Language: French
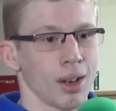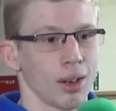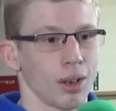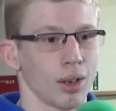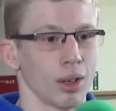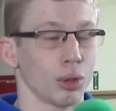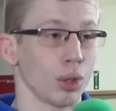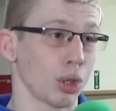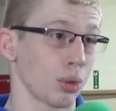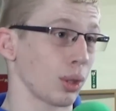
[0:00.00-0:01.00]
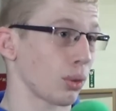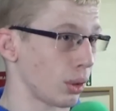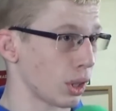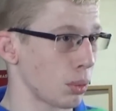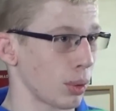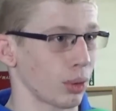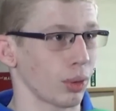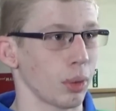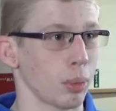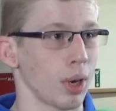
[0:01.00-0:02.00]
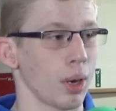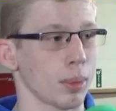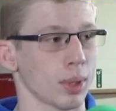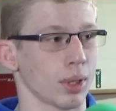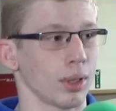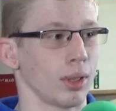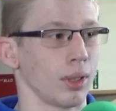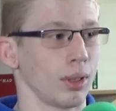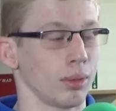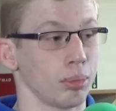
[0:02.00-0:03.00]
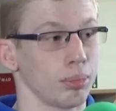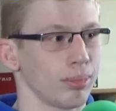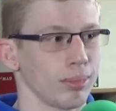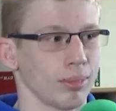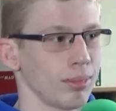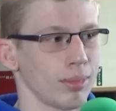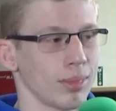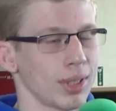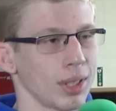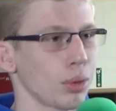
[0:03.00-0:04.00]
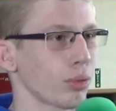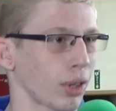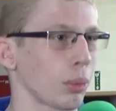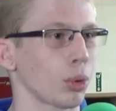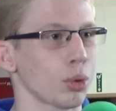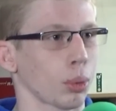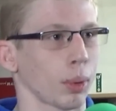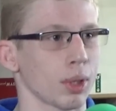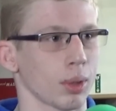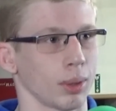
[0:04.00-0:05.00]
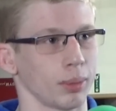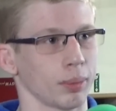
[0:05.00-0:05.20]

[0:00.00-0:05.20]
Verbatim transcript: euh, De la joie, étant donné que je ne m'y attendais pas, parce que c'était vraiment une surprise.